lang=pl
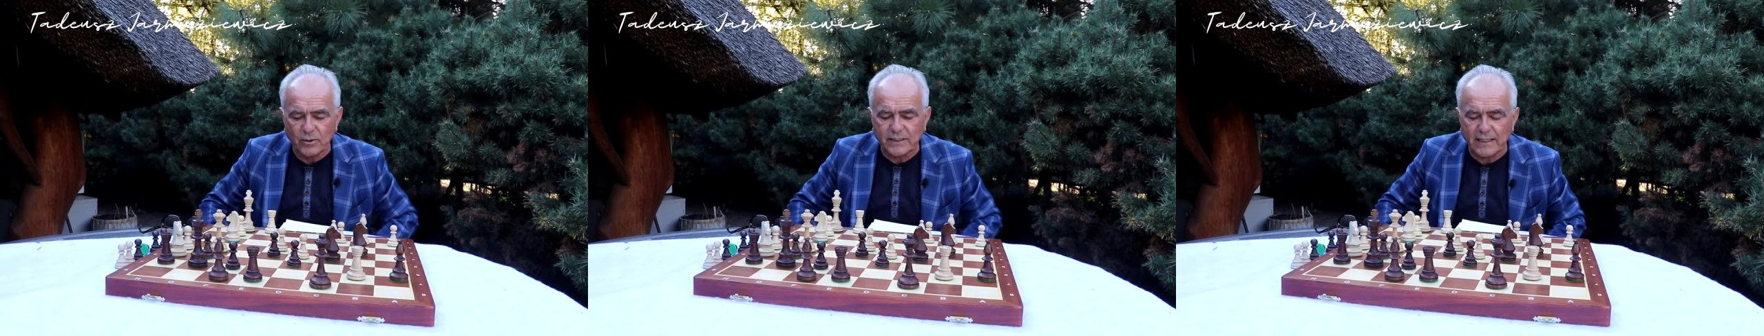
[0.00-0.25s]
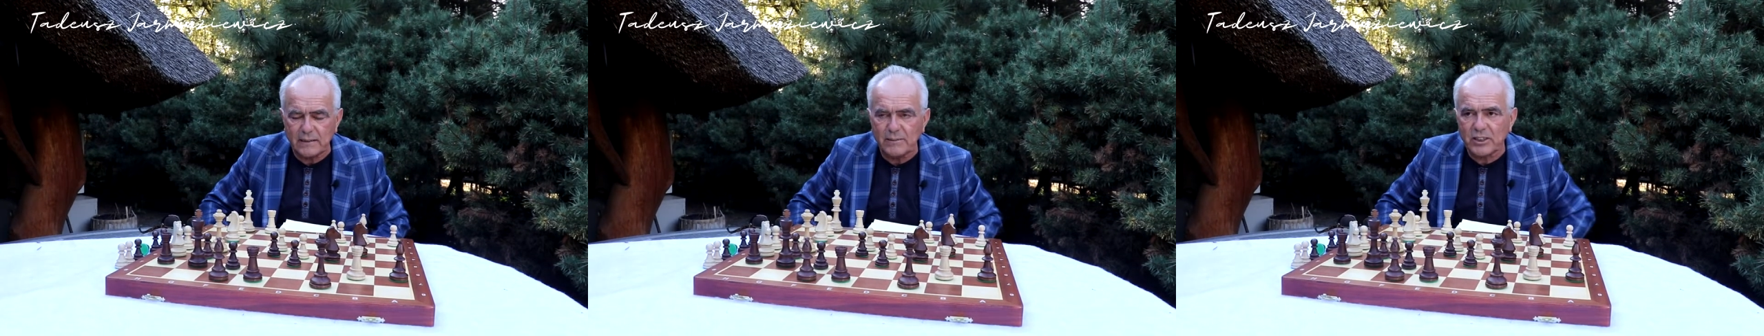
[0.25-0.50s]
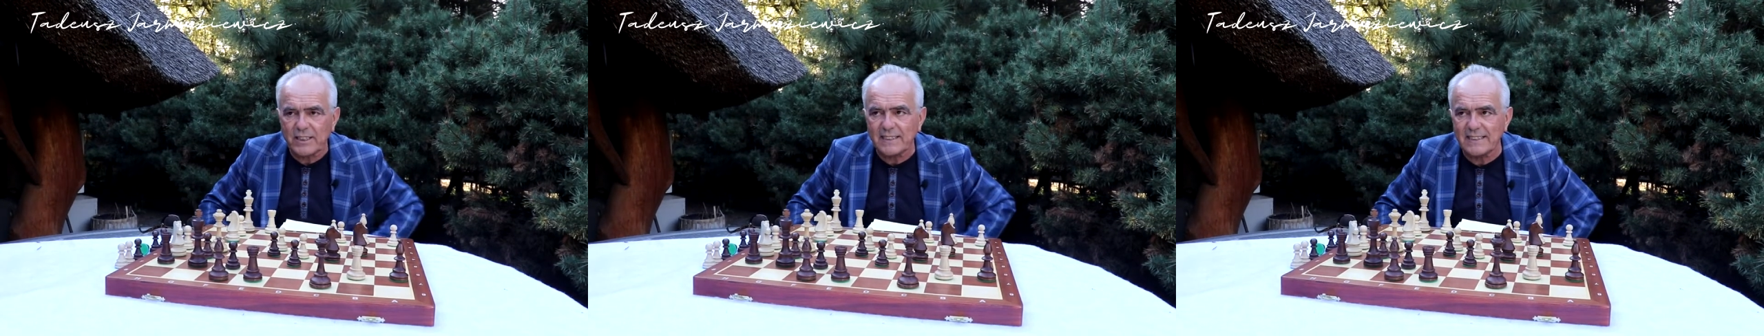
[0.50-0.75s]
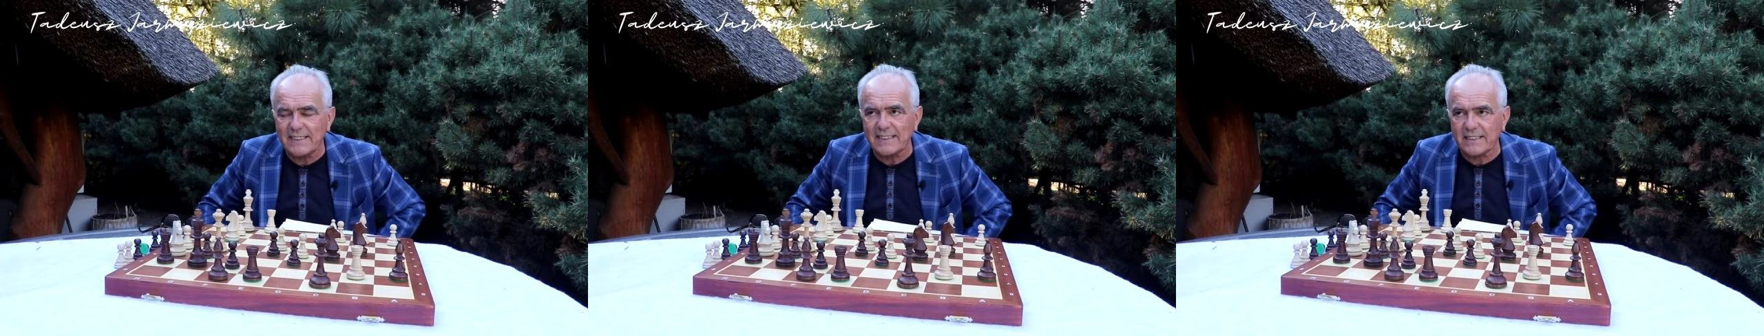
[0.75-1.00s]
Ostatnimi
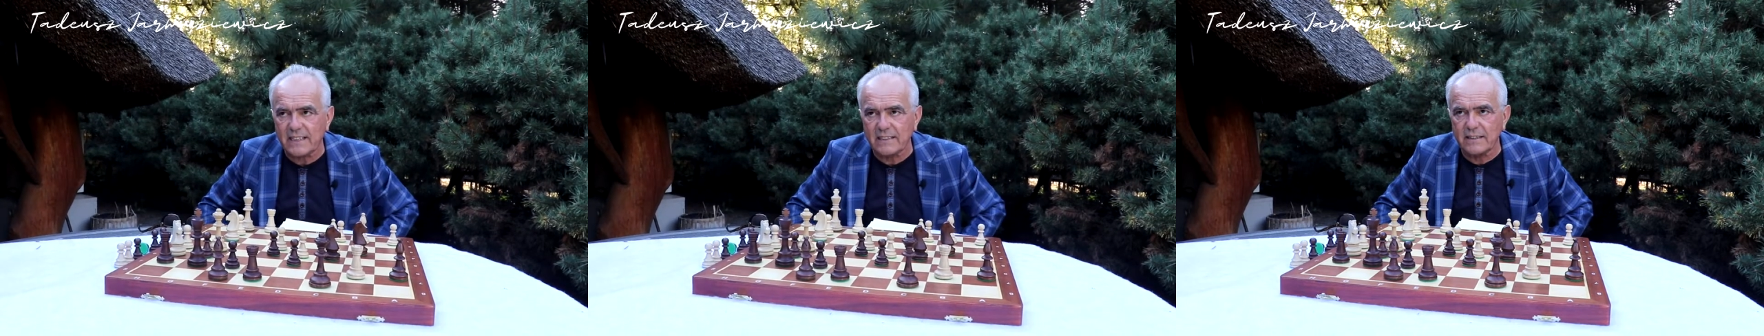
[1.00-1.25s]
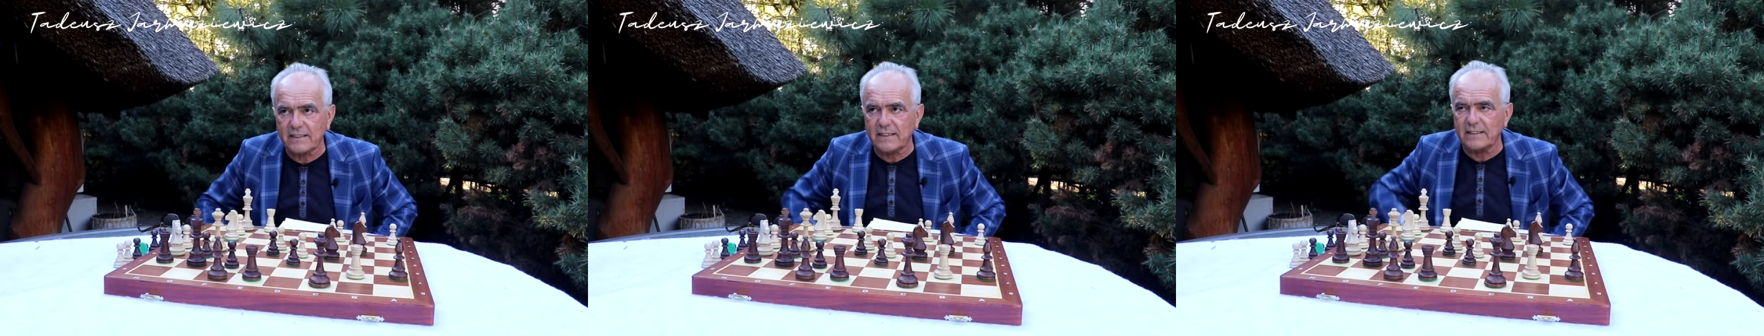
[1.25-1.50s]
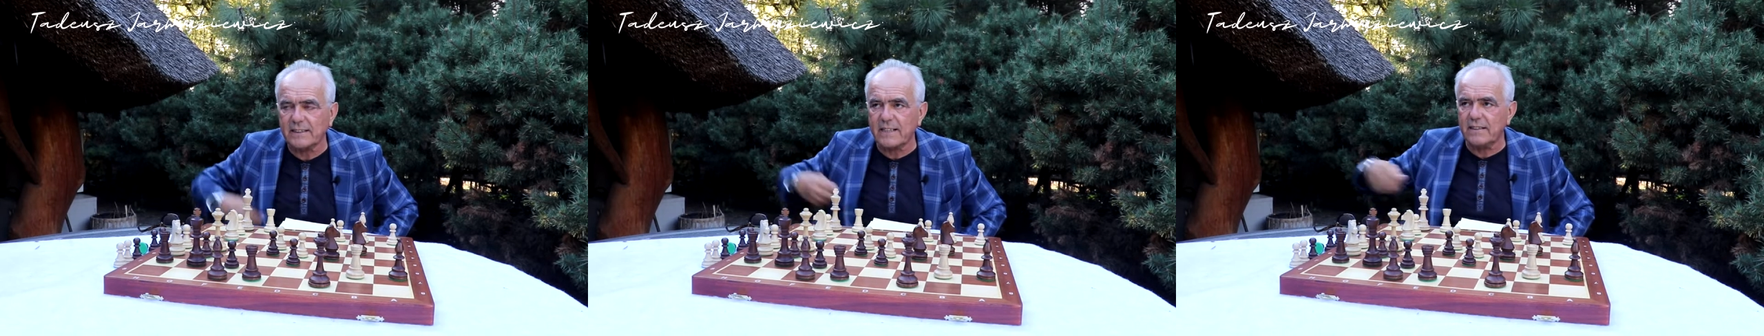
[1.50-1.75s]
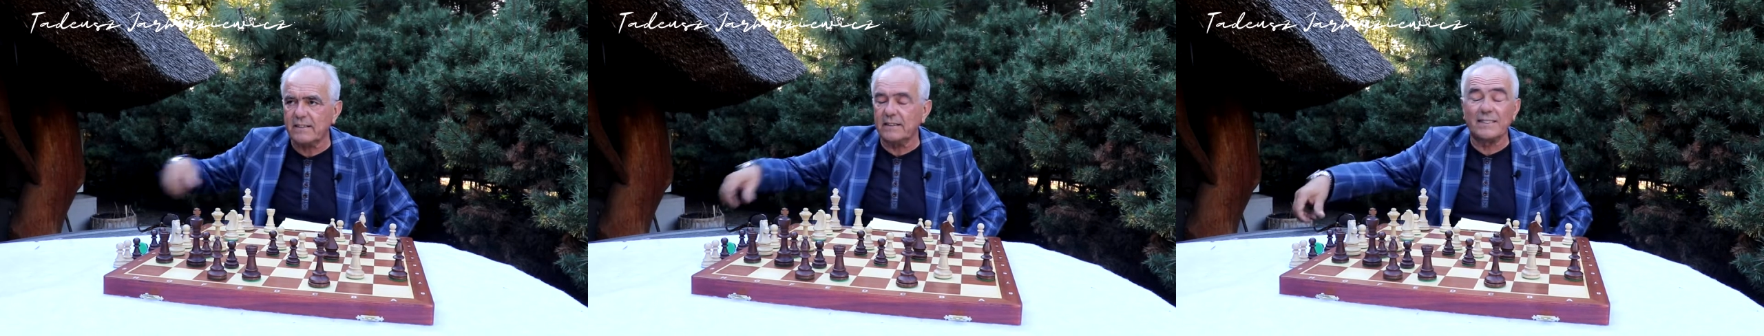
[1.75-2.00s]
czasy te,
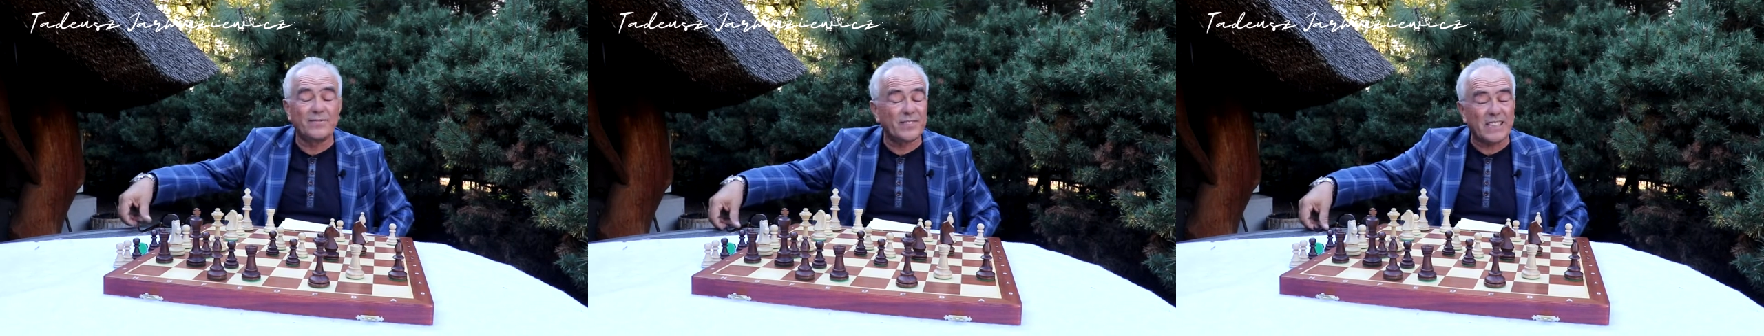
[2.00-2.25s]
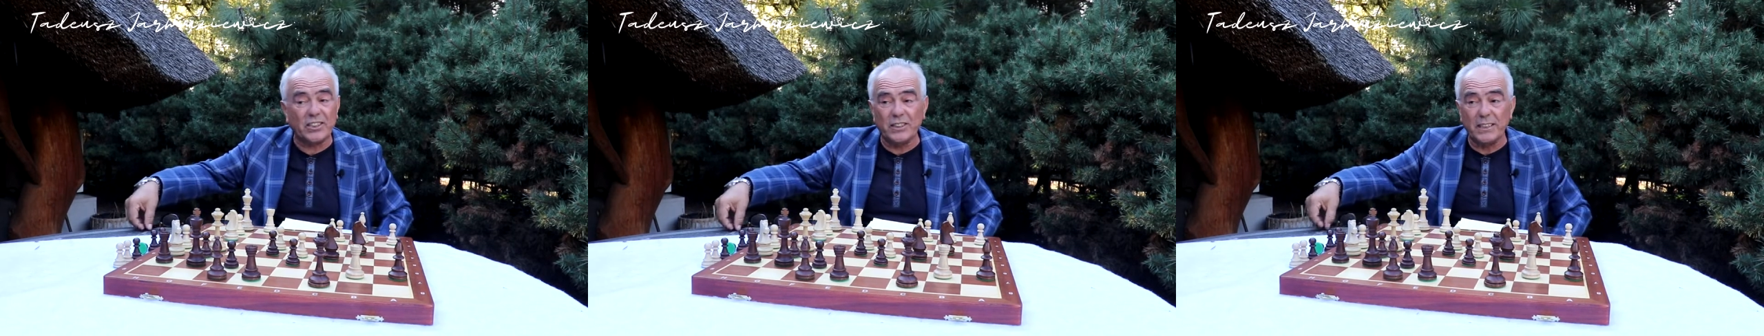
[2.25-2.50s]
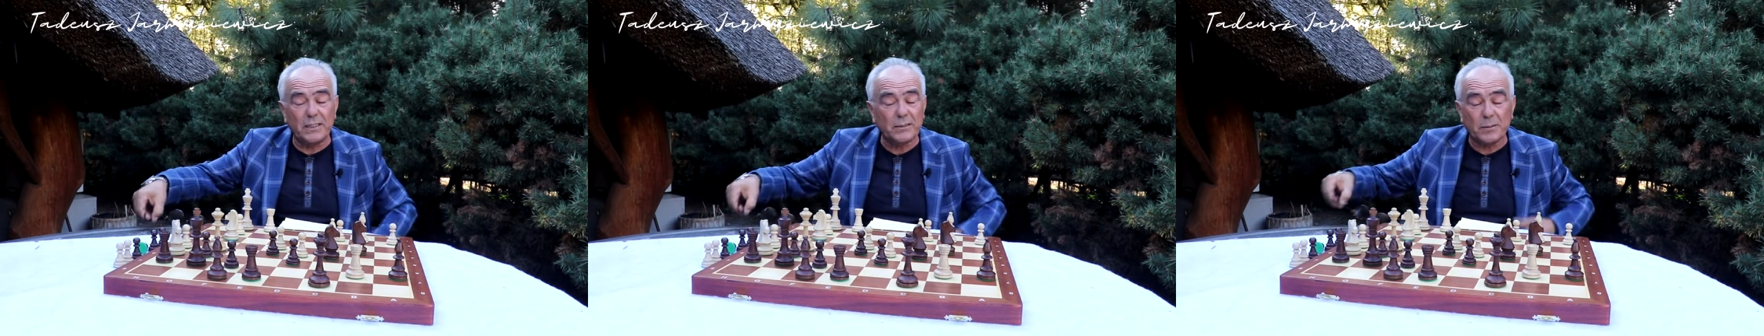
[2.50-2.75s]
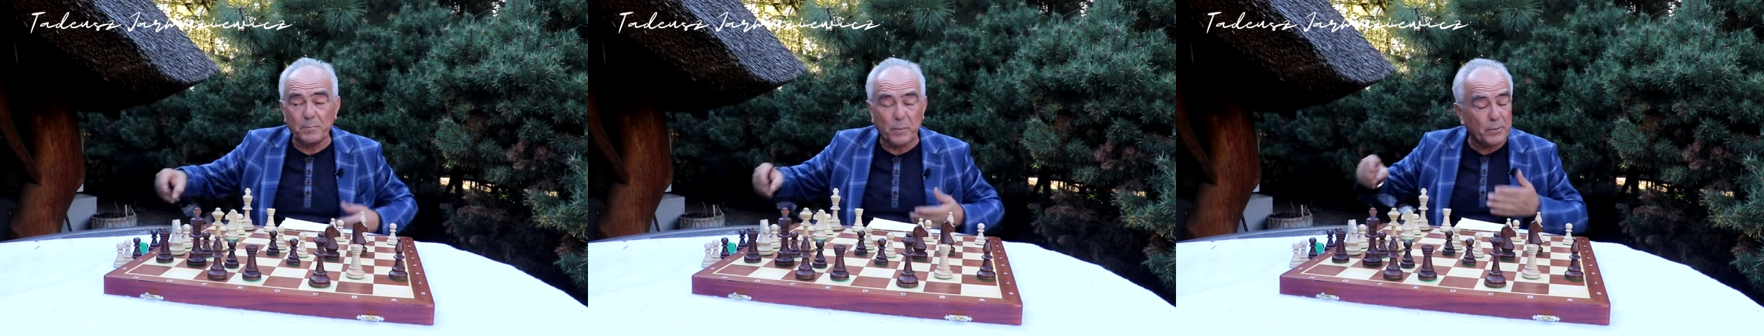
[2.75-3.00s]
te e,
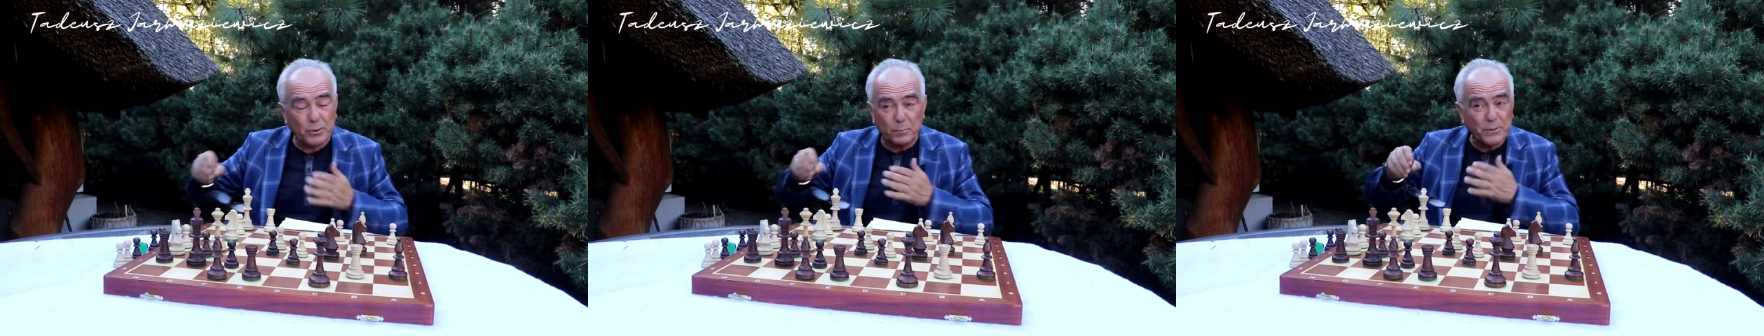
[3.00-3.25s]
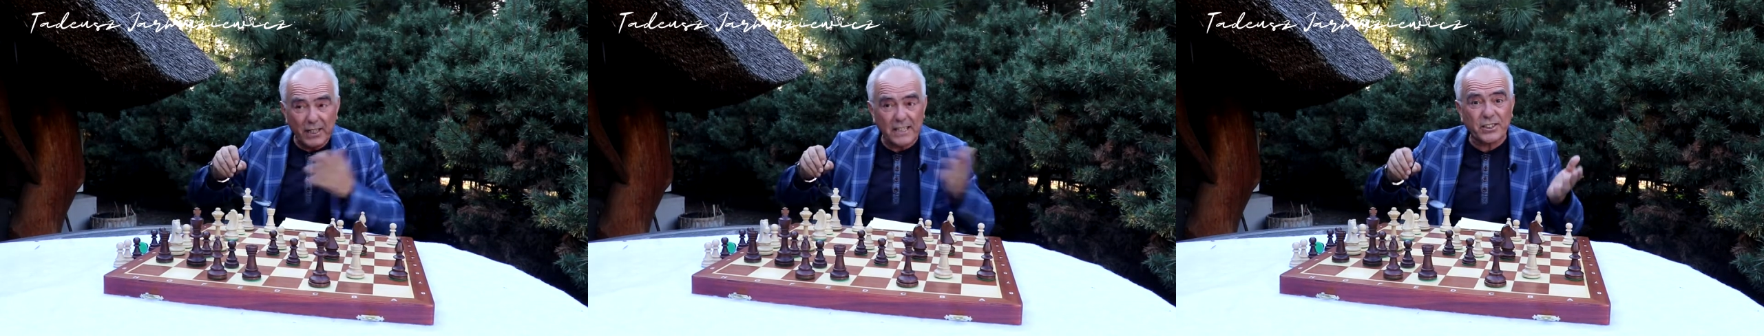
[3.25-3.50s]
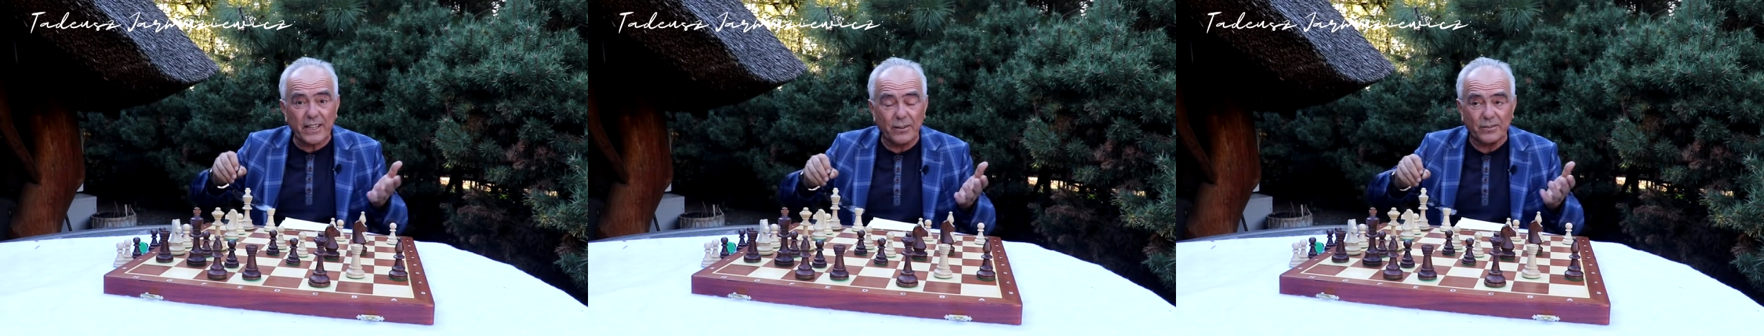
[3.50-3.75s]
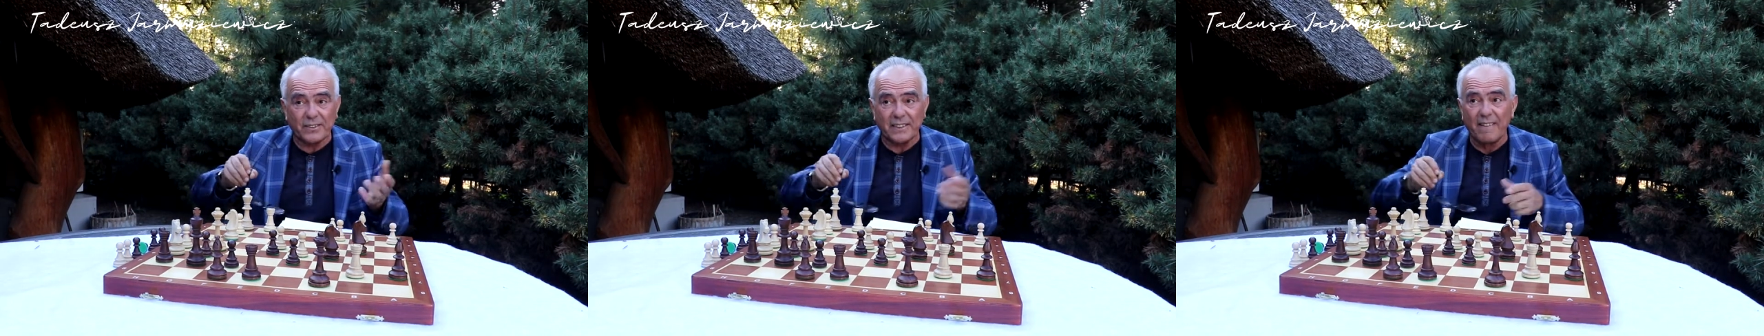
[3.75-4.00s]
wskaźniki są po prostu
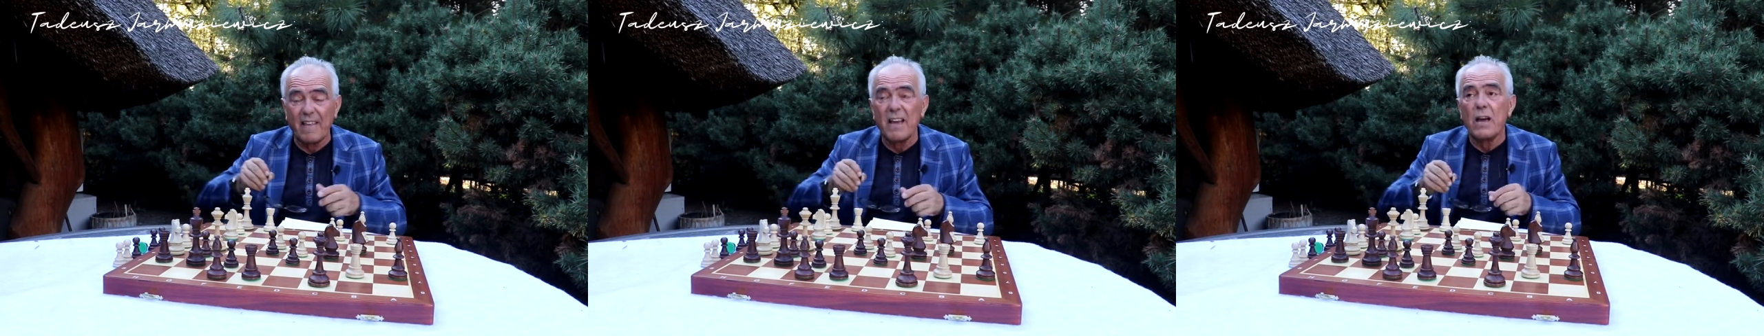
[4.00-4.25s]
przerażające.